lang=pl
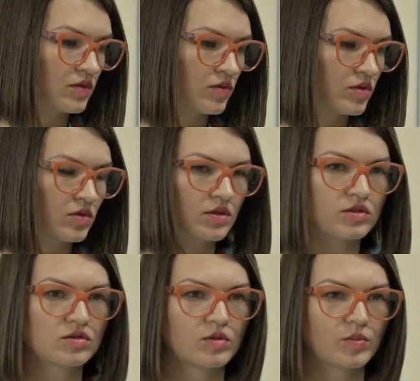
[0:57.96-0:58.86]
tylko
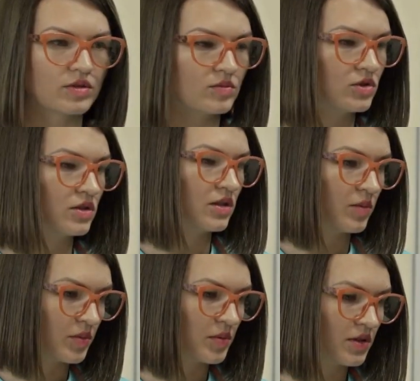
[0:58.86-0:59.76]
jest
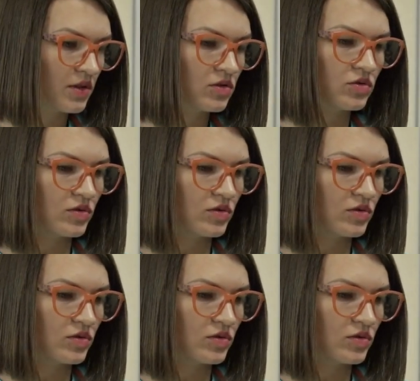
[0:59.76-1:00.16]
leczenie raka.